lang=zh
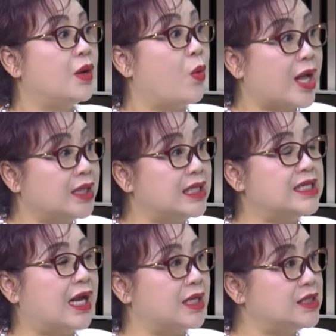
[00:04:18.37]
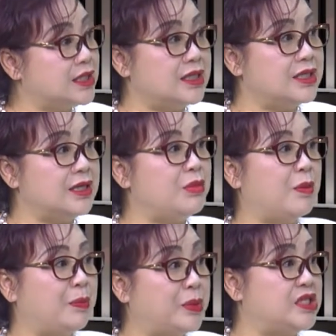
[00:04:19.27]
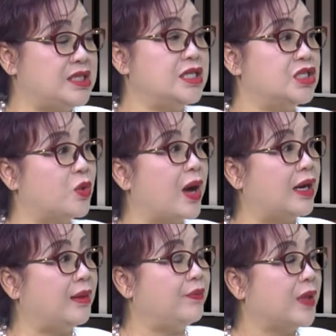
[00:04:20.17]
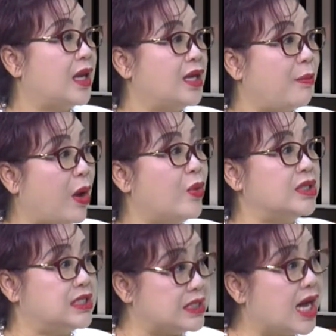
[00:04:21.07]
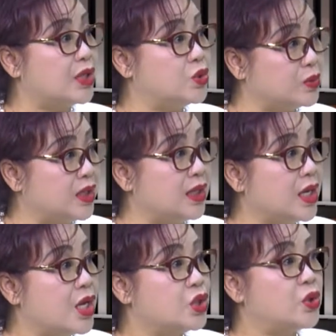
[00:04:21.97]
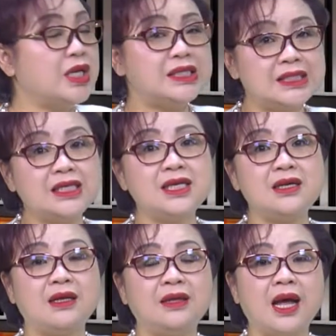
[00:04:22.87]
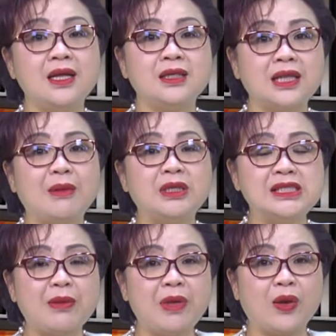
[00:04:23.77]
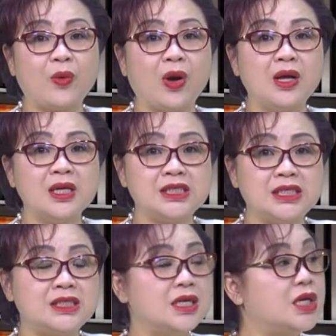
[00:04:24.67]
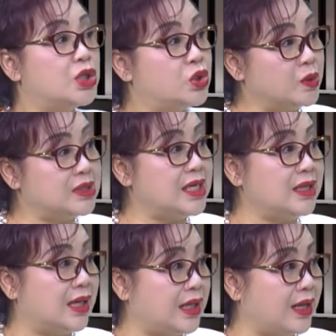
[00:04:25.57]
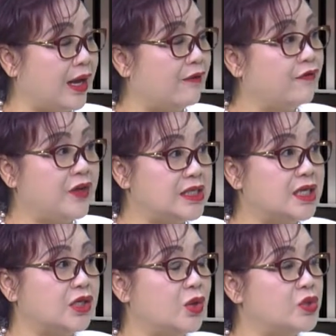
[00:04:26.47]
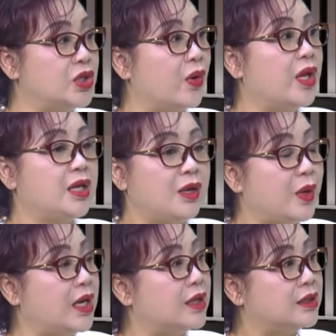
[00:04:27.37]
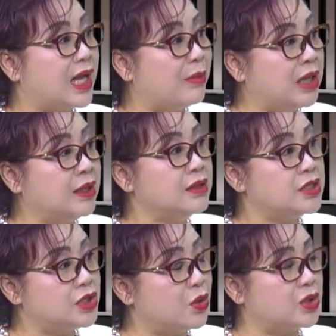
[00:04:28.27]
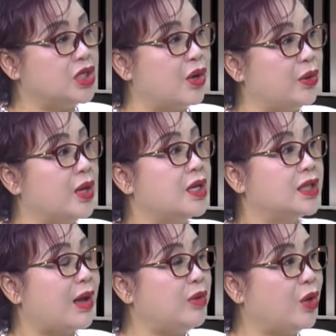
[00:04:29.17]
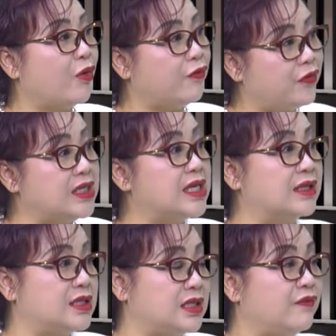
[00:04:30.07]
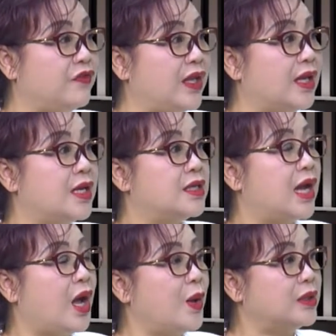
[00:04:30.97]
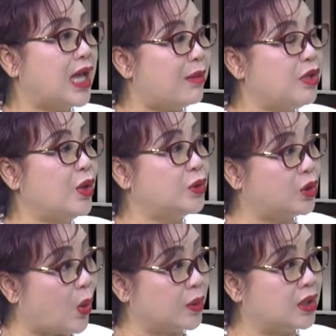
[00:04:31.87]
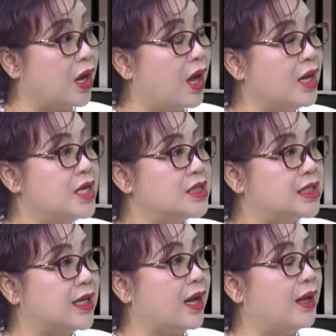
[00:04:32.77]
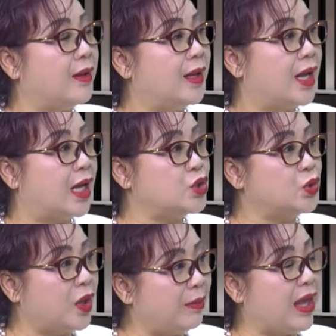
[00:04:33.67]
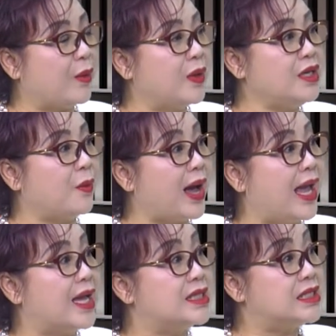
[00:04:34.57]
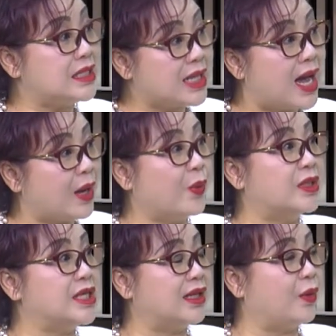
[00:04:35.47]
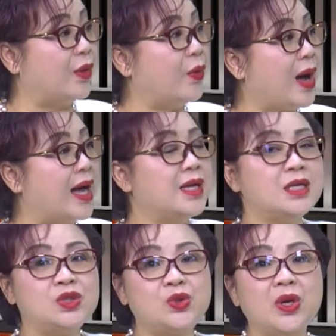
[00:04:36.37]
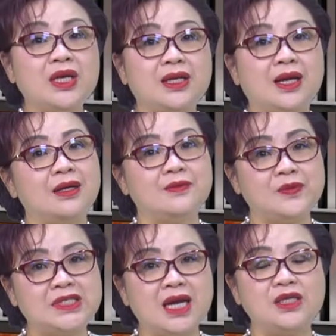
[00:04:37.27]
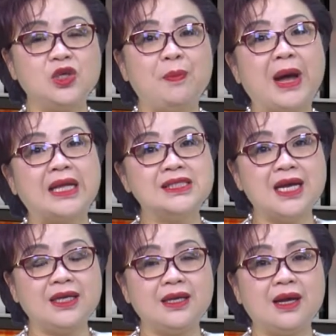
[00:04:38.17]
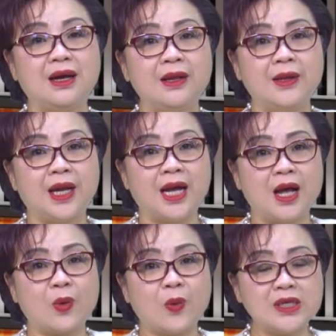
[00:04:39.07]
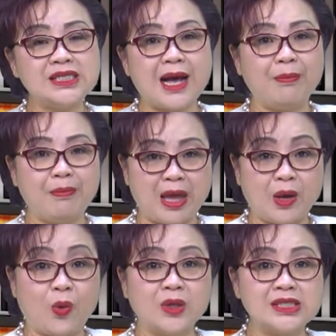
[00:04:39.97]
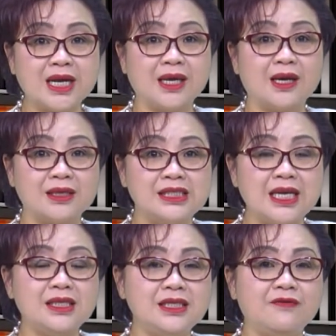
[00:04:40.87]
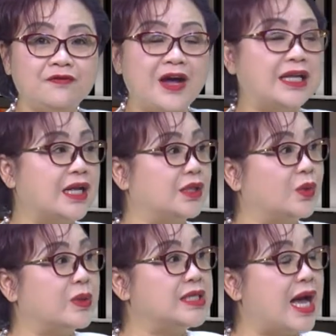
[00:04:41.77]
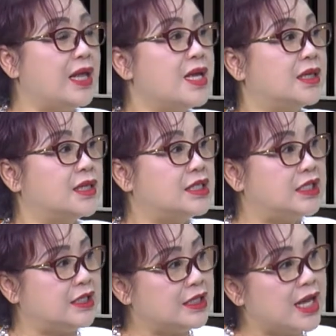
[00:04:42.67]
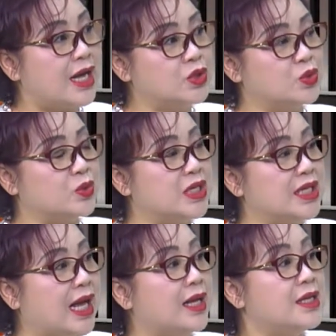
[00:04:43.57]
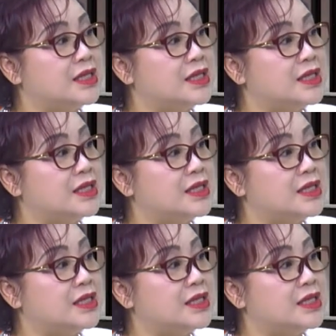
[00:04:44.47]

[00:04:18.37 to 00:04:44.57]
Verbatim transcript: 我刚才讲了，这些移民不仅仅是华人，也包括其他主义。嗯，所以这些人呢，他们在美国起着一个中间的力量，非常的优秀，因为他们受过教育，他们又非常的勤奋，然后他们又懂得这个呃，除了美国以外其他国家的文化，所以呢，这样就把这样一个呃国家，美国这样一个先进发达的国家和其他主义呢。